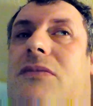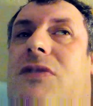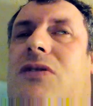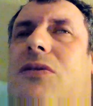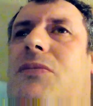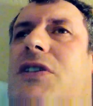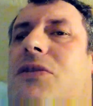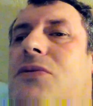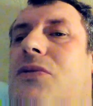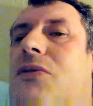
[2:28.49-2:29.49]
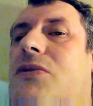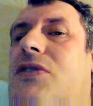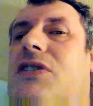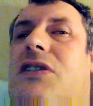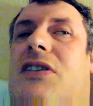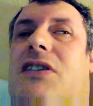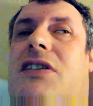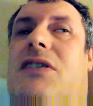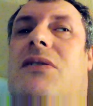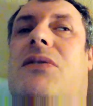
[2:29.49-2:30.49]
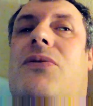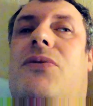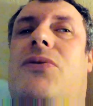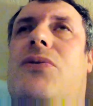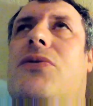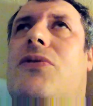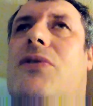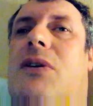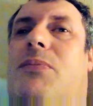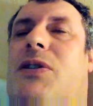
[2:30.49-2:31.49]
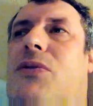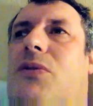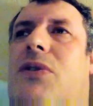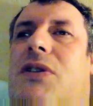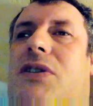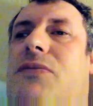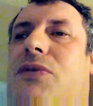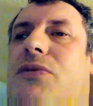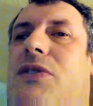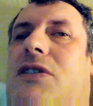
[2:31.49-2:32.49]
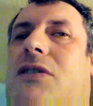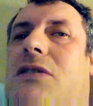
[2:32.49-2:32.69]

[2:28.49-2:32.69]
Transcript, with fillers: Donc bien sûr, le site internet ne sera pas encore divulgué,